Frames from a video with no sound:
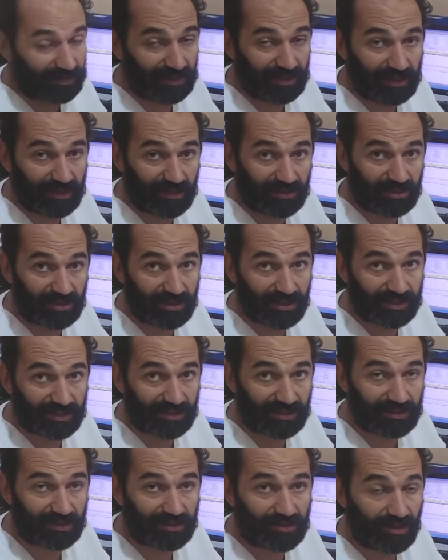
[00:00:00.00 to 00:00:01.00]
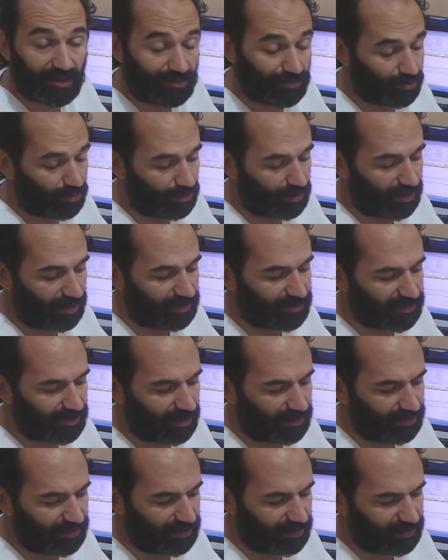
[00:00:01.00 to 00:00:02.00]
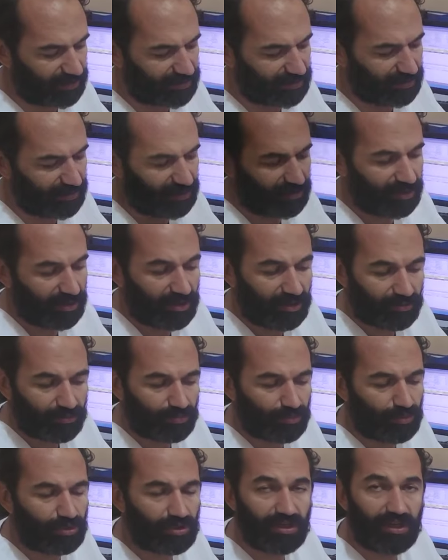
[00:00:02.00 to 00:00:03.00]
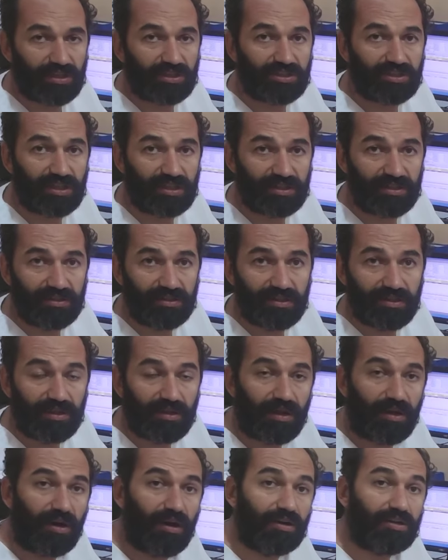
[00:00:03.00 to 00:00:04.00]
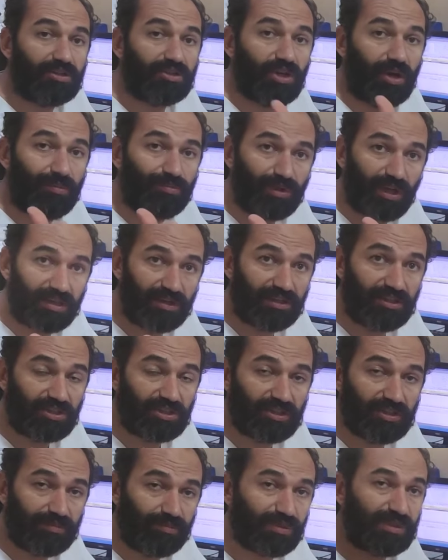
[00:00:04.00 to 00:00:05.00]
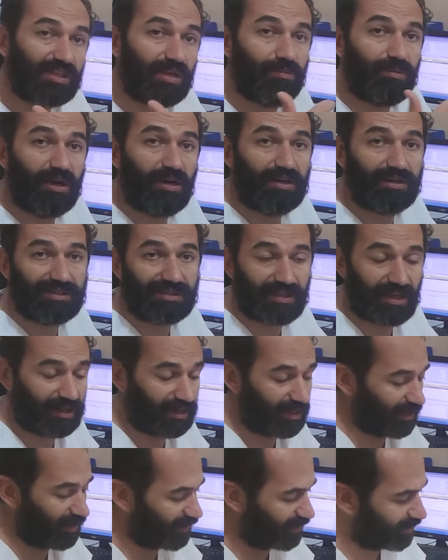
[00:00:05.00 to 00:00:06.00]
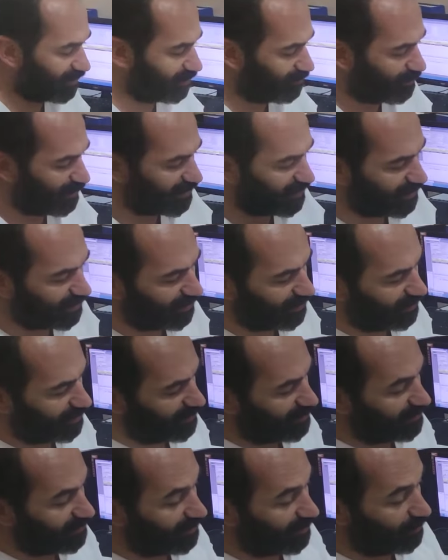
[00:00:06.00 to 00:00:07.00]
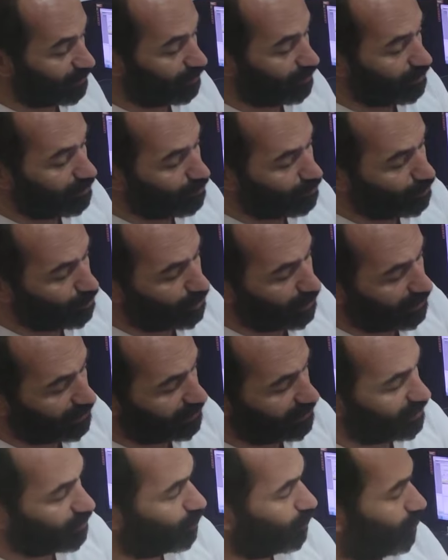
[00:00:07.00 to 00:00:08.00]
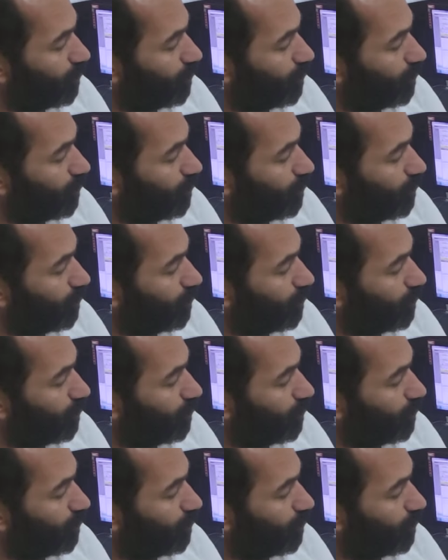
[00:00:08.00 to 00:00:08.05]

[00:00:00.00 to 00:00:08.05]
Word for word: ilacı yazıldıktan sonra eczanelerde bu ilaçların akşamdan içilip sabah hastaneye getirmesi isteniyor. Bu yanlış